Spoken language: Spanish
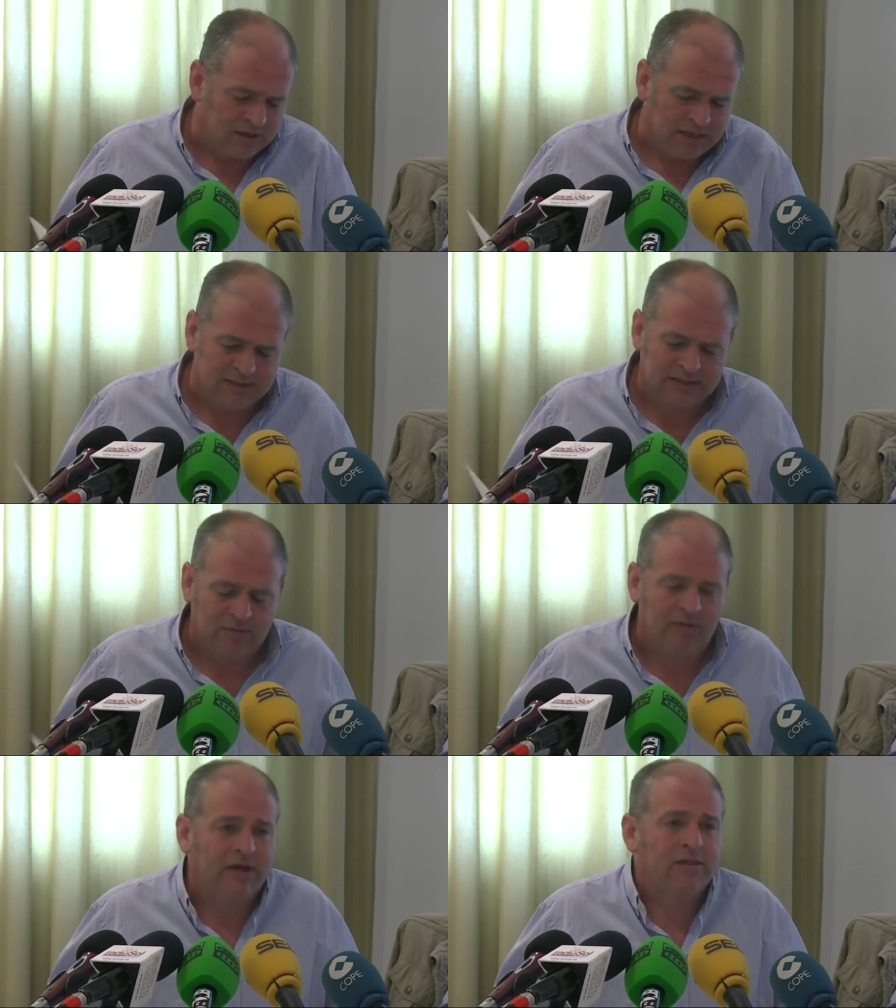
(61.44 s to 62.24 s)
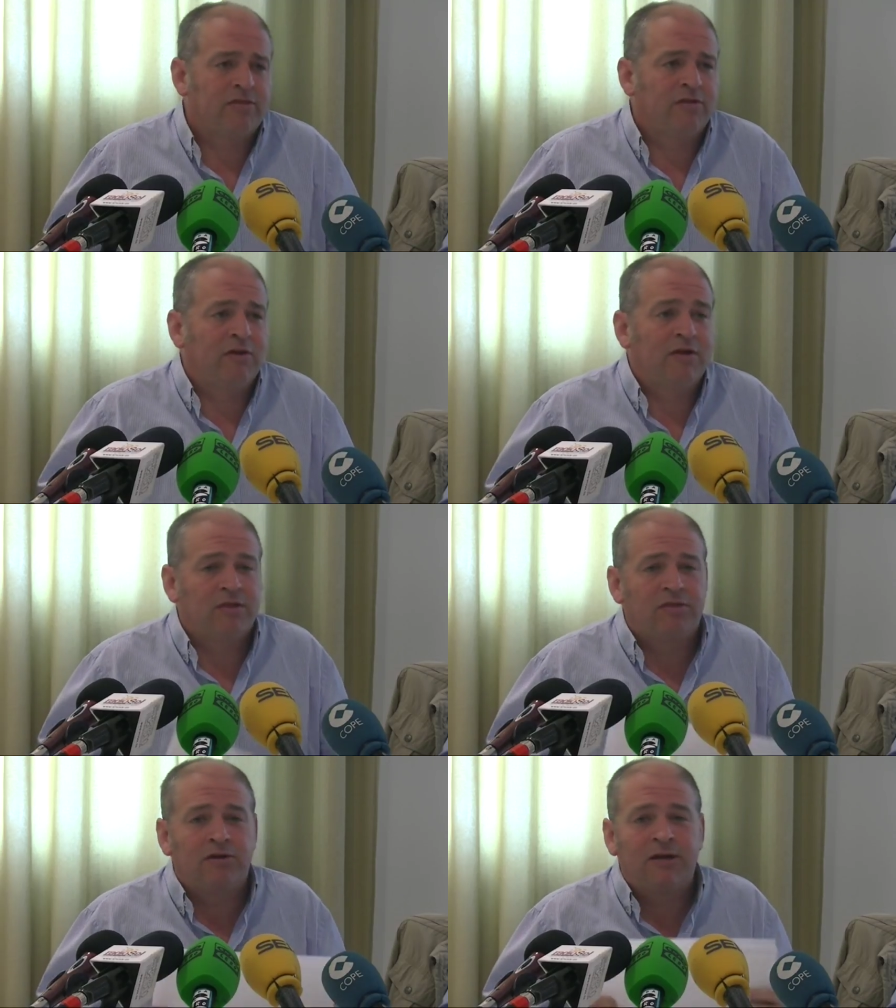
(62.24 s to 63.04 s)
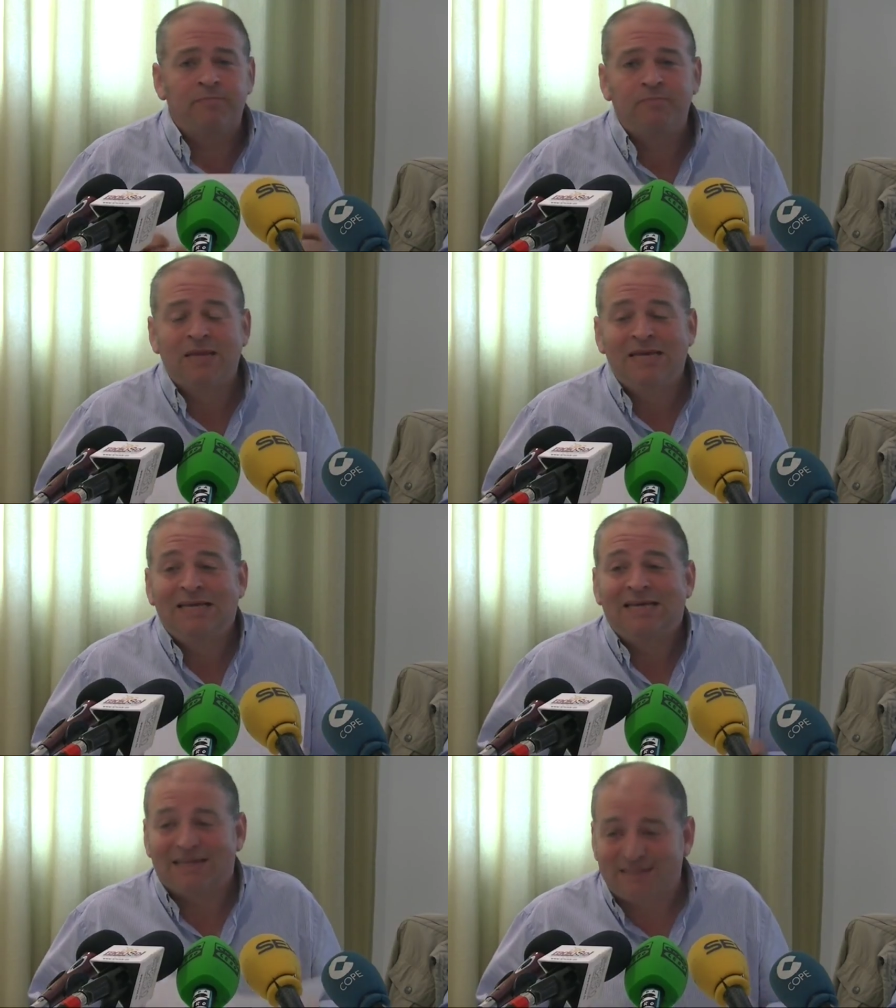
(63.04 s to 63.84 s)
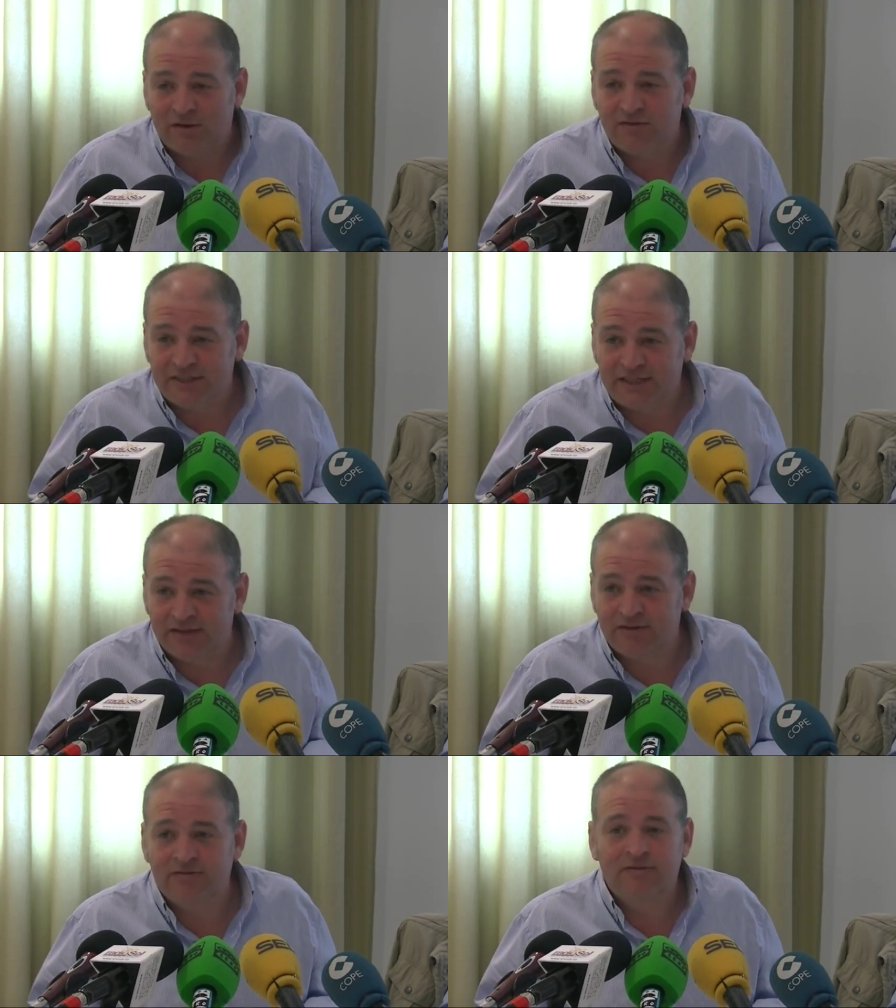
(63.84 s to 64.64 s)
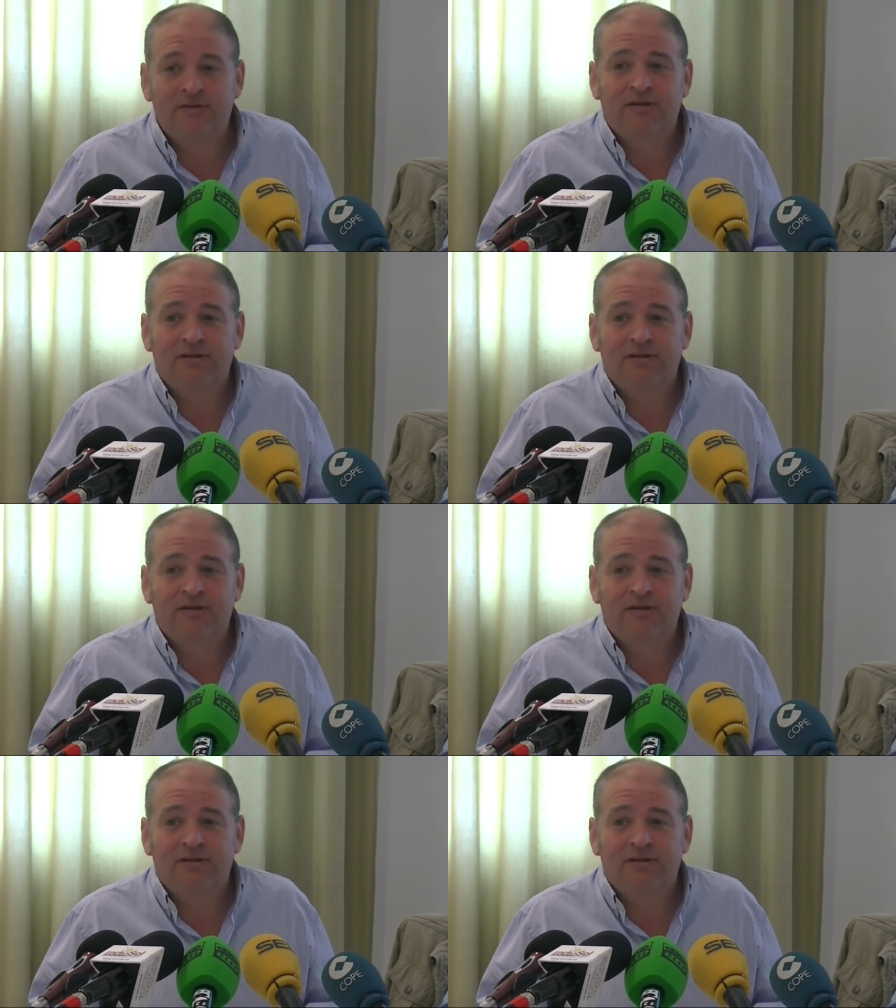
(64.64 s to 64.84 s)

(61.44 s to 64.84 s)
de esa modernización de los ascensores, que sigo insistiendo,